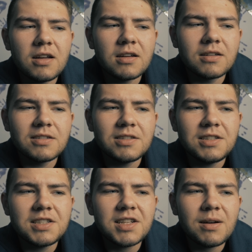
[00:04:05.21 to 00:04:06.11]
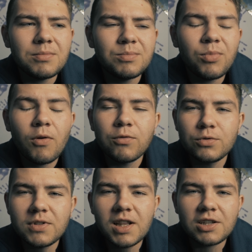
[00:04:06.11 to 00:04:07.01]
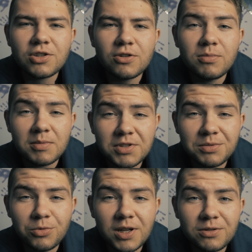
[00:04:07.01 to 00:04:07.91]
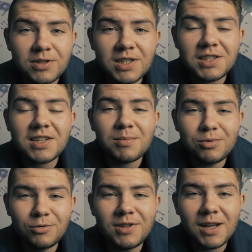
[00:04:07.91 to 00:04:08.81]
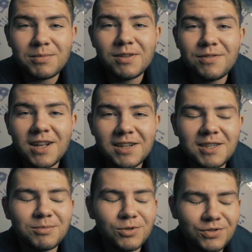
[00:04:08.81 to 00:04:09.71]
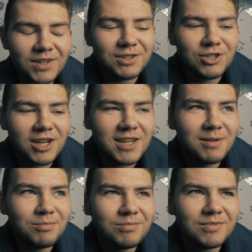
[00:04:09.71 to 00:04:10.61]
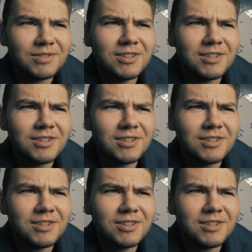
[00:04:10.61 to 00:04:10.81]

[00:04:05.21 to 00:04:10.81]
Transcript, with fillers: e, i sam powód, dlaczego mam stymulator serca, był dla mnie wielkim doświadczeniem.